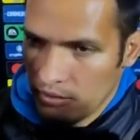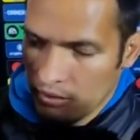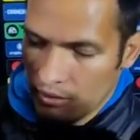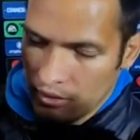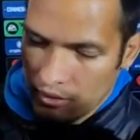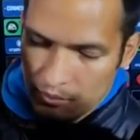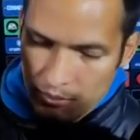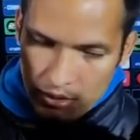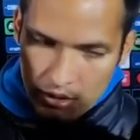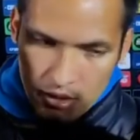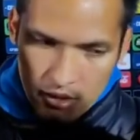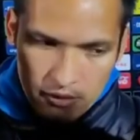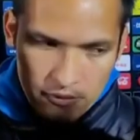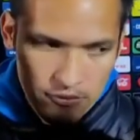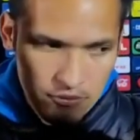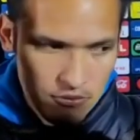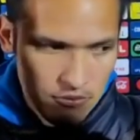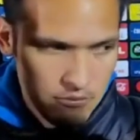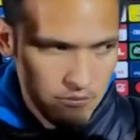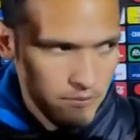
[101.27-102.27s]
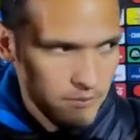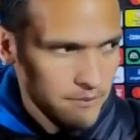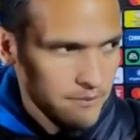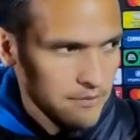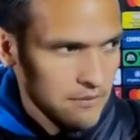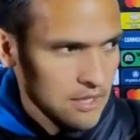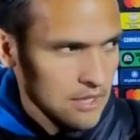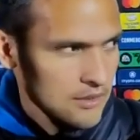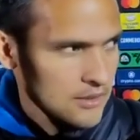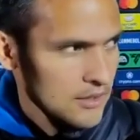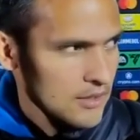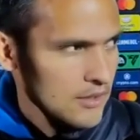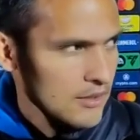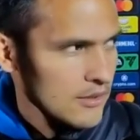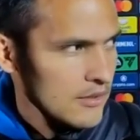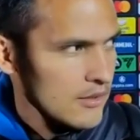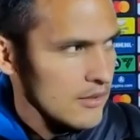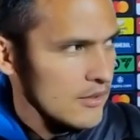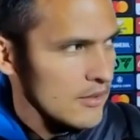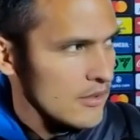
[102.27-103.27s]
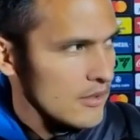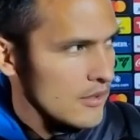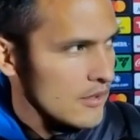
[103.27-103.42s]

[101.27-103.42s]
cambiar eso, tratar de,